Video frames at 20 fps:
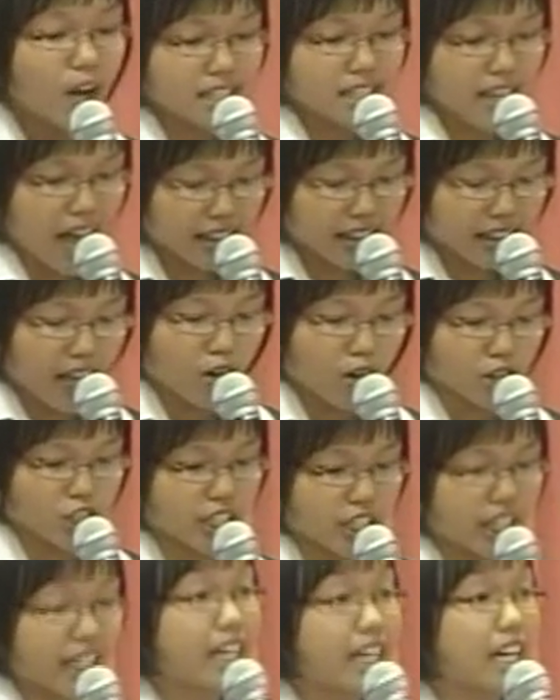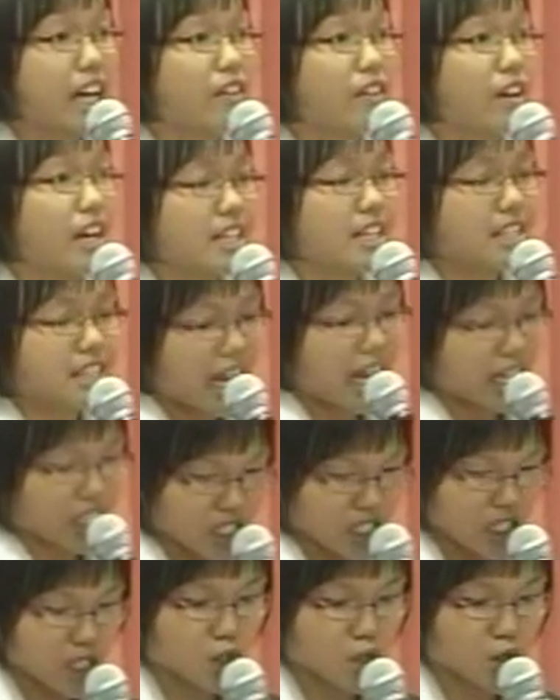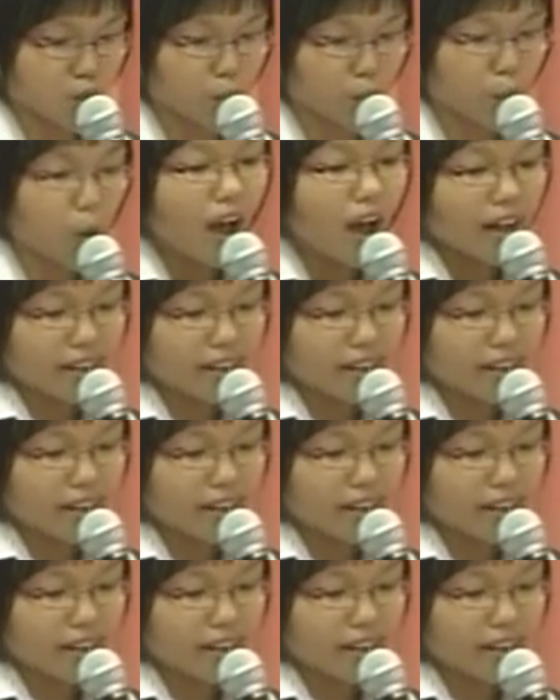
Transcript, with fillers: 将导致一个人在自处、